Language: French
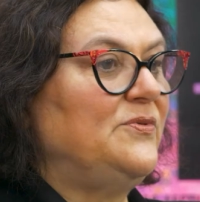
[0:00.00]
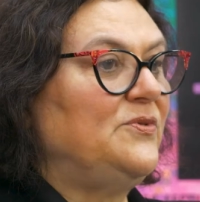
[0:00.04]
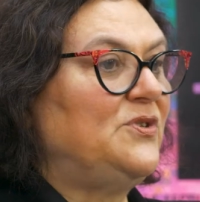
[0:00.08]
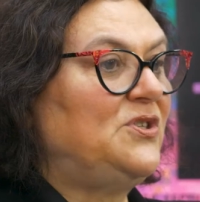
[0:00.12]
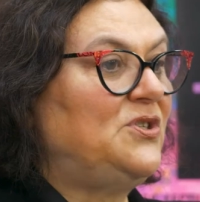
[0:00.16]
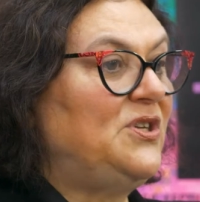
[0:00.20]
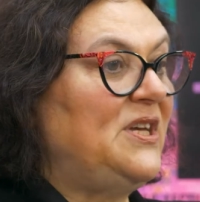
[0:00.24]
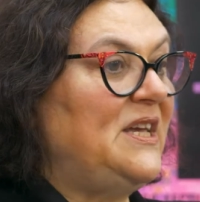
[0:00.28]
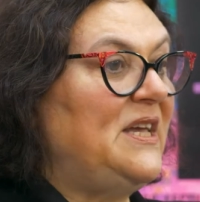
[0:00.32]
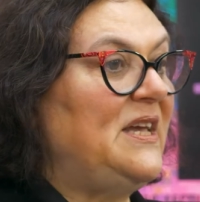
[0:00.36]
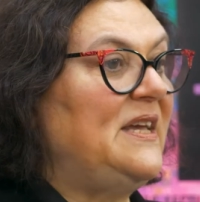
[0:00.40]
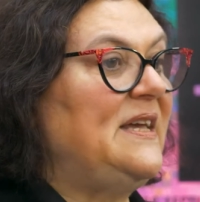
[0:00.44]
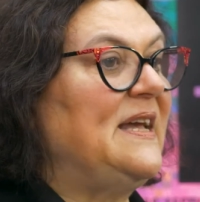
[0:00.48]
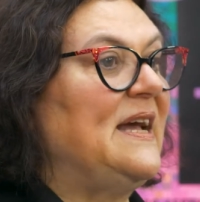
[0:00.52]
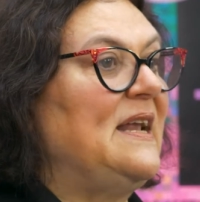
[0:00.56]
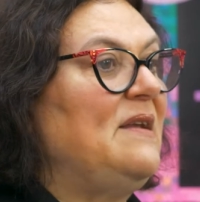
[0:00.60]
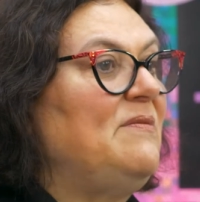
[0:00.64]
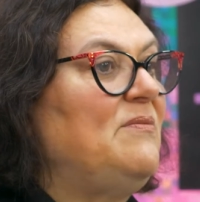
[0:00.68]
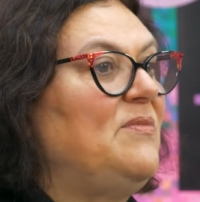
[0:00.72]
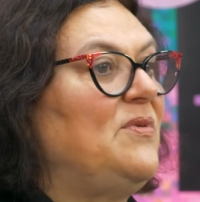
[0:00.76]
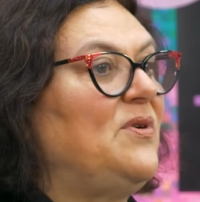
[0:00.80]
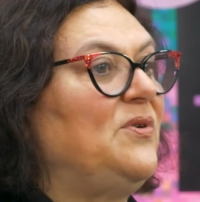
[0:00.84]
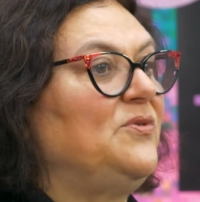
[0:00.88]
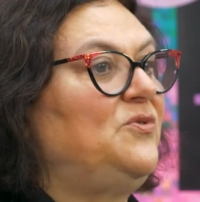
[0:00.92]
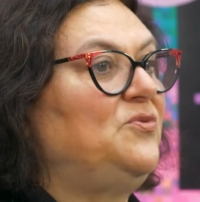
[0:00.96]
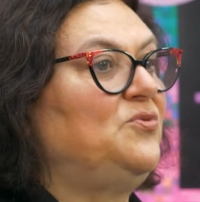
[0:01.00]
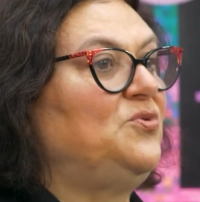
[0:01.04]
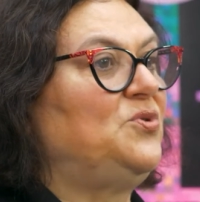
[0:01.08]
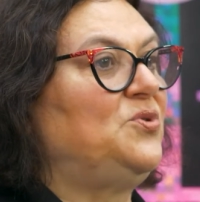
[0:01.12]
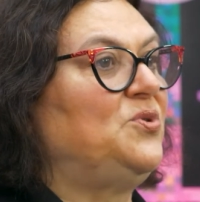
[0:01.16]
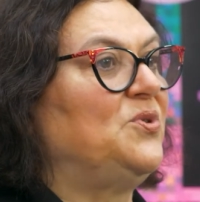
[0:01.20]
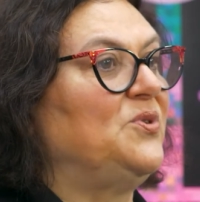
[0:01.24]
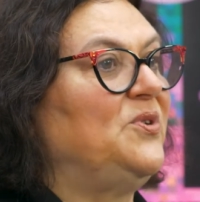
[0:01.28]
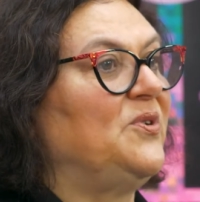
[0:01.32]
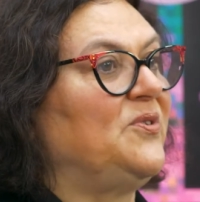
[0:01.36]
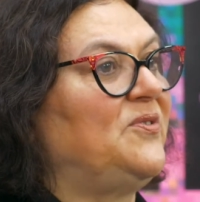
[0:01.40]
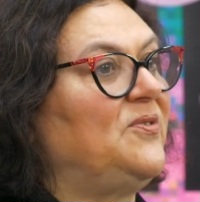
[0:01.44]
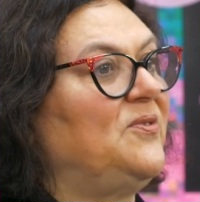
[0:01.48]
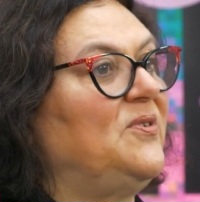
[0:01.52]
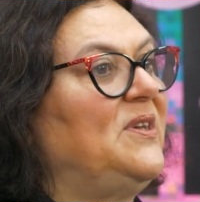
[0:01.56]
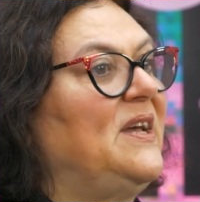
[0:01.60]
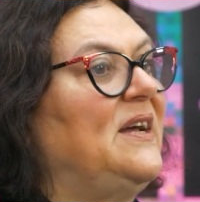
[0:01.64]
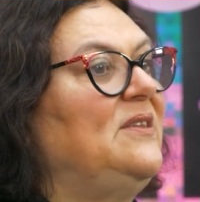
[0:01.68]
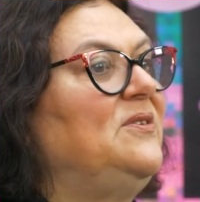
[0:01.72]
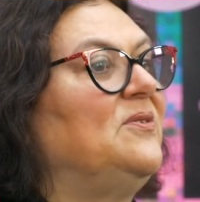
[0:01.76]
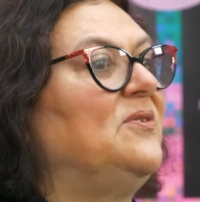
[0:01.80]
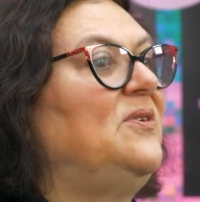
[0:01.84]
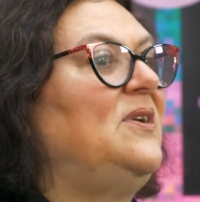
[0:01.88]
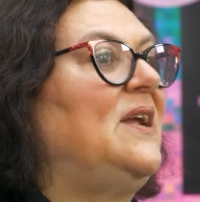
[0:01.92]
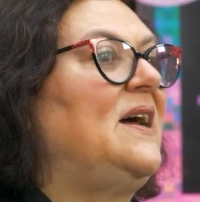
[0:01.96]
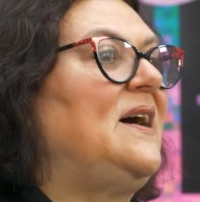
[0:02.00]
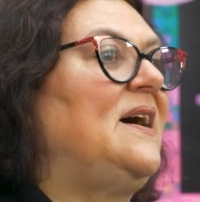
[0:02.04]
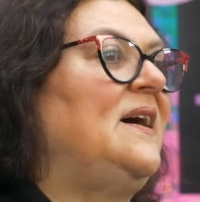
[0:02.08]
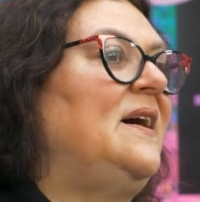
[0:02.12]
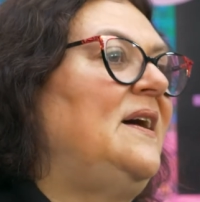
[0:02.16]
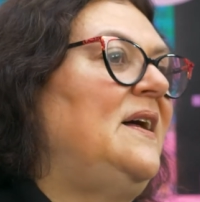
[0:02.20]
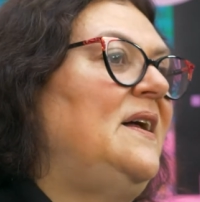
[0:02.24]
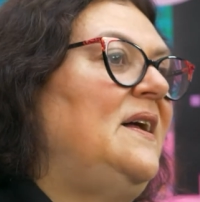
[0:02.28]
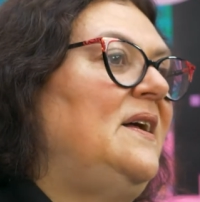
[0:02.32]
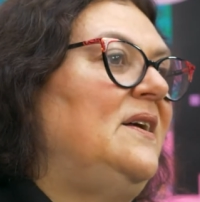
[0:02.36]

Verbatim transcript: j'ai également, toujours dans ce cadre-là,